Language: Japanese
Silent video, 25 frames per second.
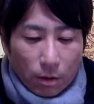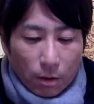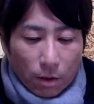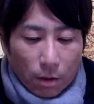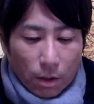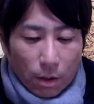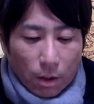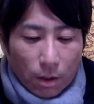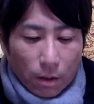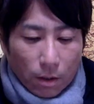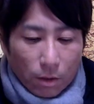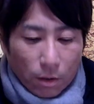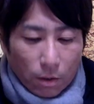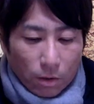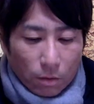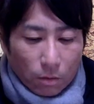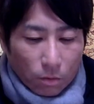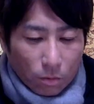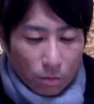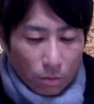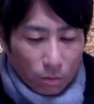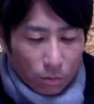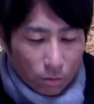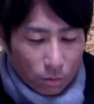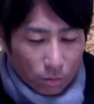で、えっ
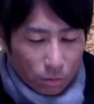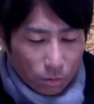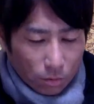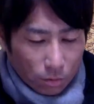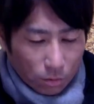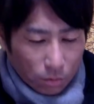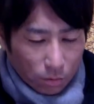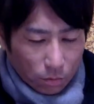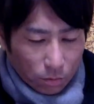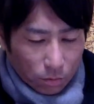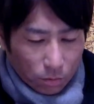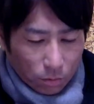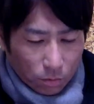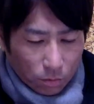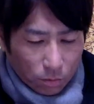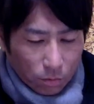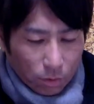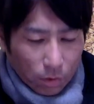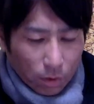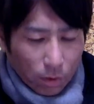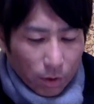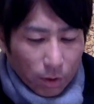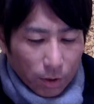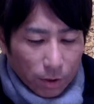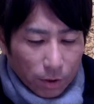と、こ
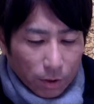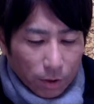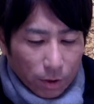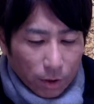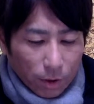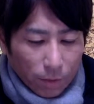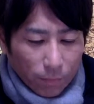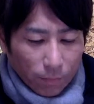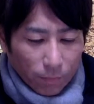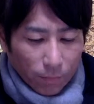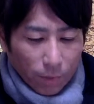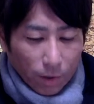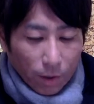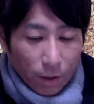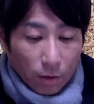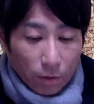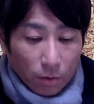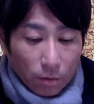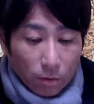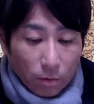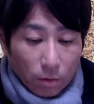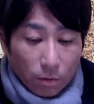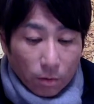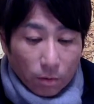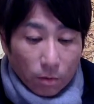こではですね、あ
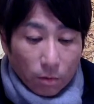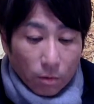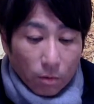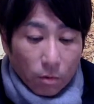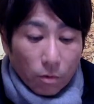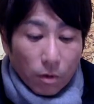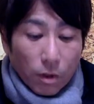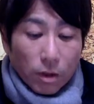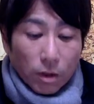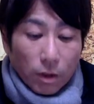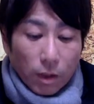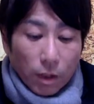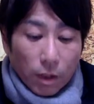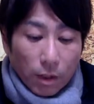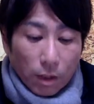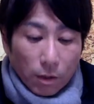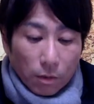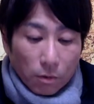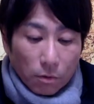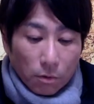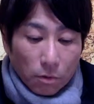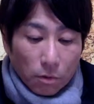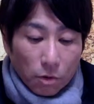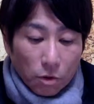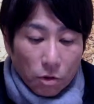の、高野山、あ
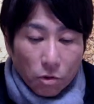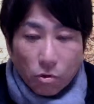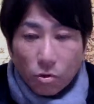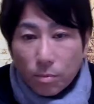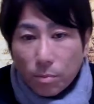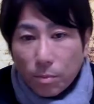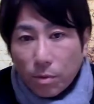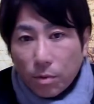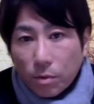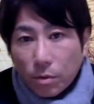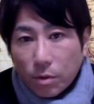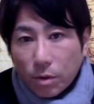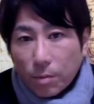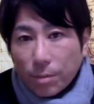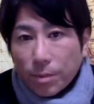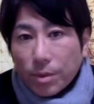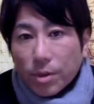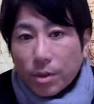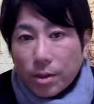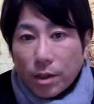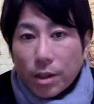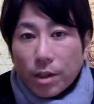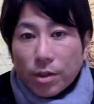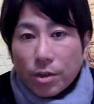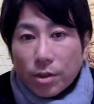の、宿坊って言い
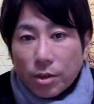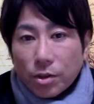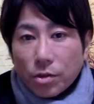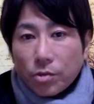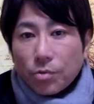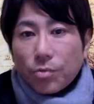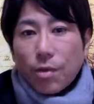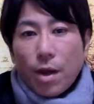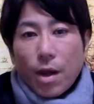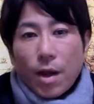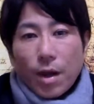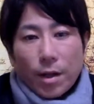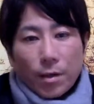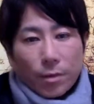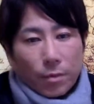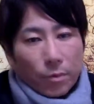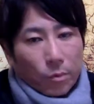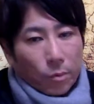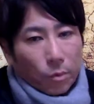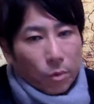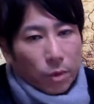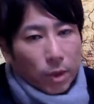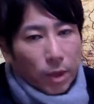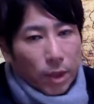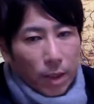まして、実は、あ
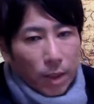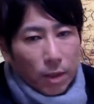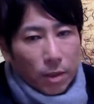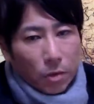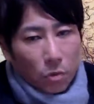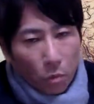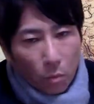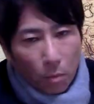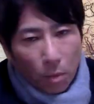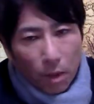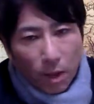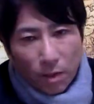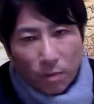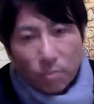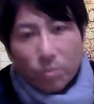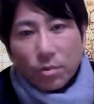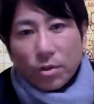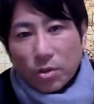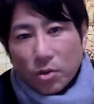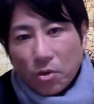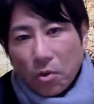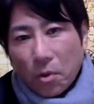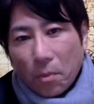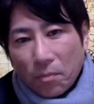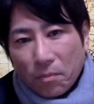の、お寺に泊まれるん
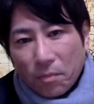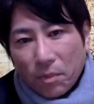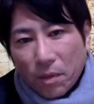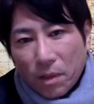ですよ。